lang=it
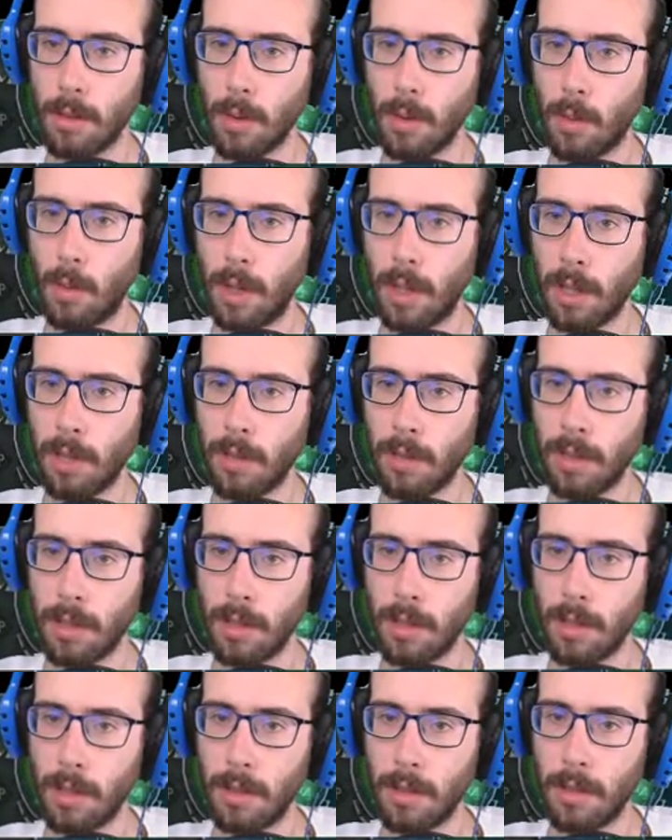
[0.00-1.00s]
Qua cosa...
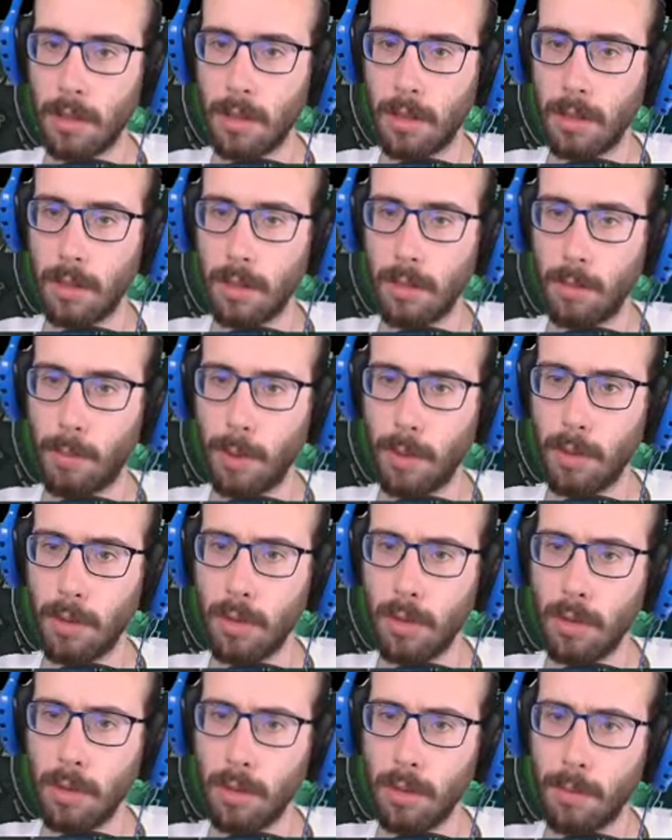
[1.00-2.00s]

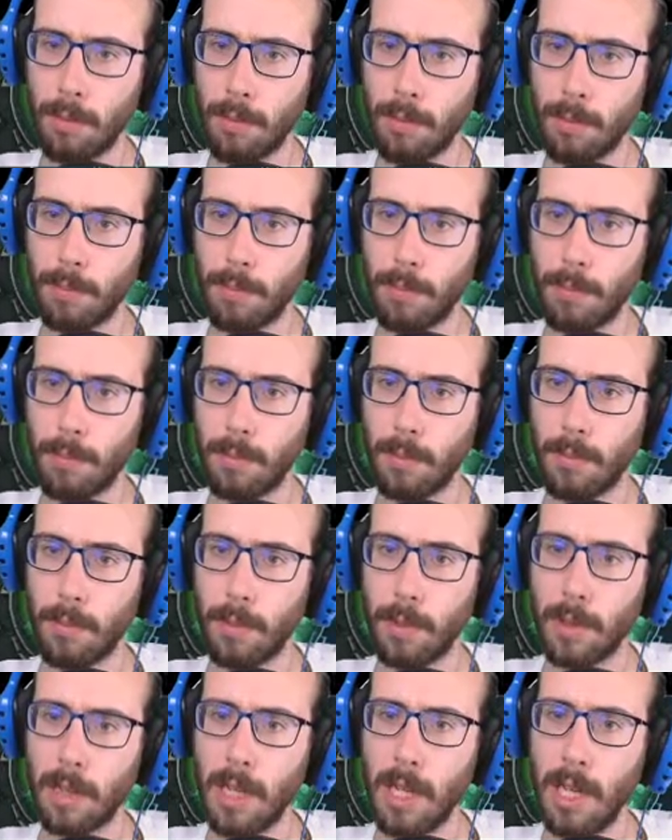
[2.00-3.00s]
Posso...
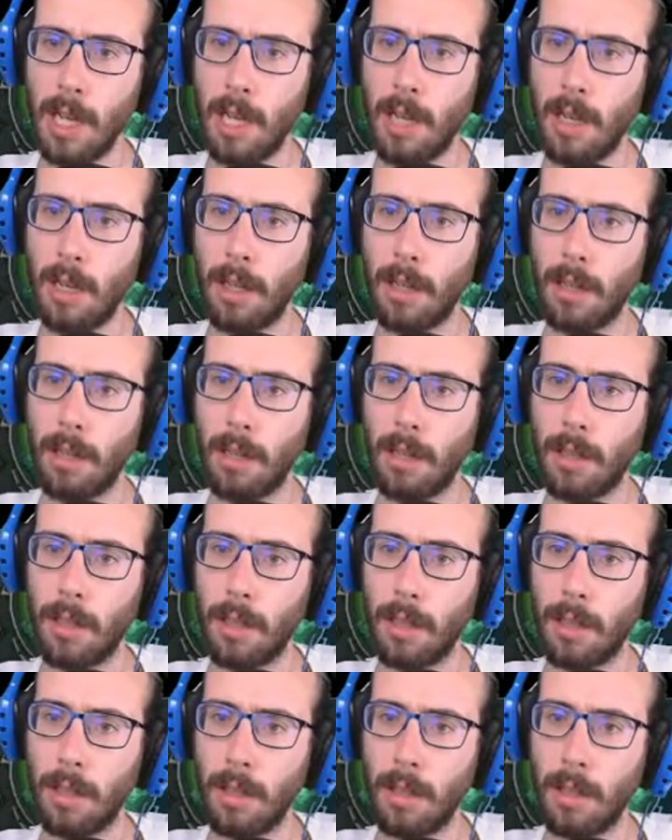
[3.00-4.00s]
Sì!
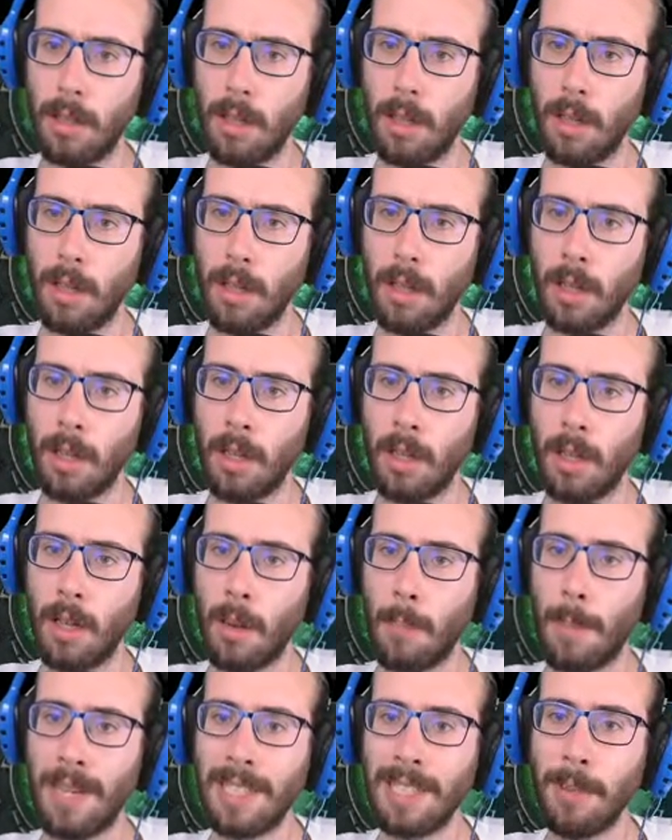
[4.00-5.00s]

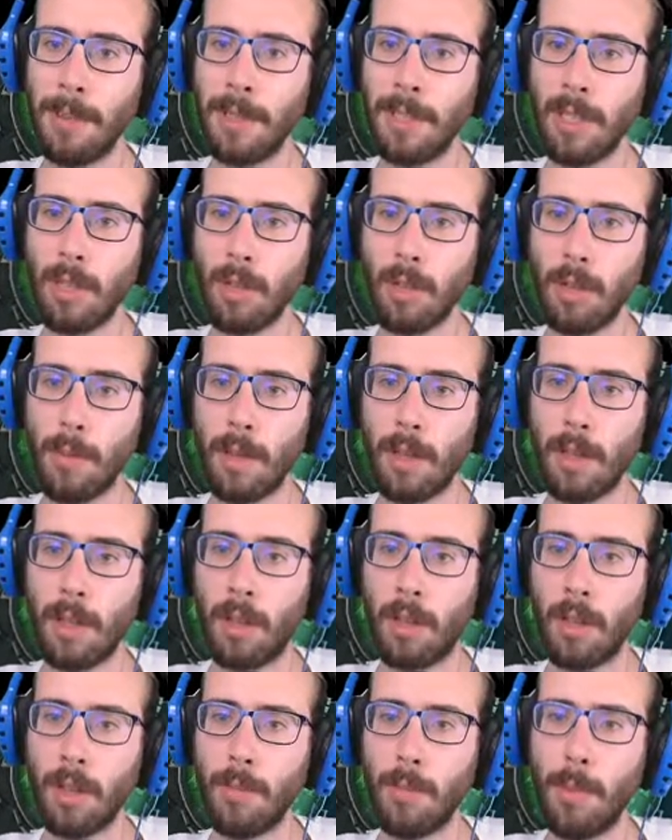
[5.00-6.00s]
Ma è sempre stato da me, è
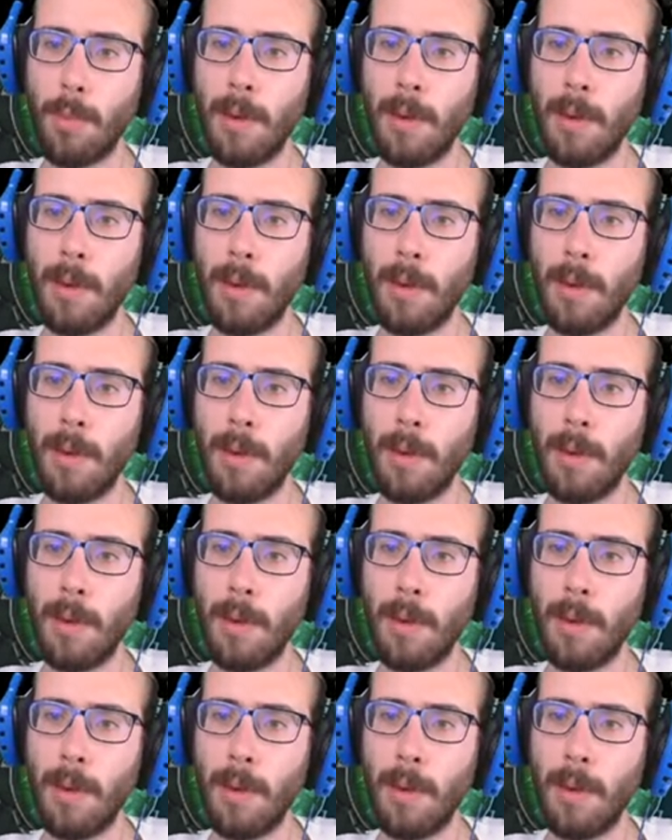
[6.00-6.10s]
troppo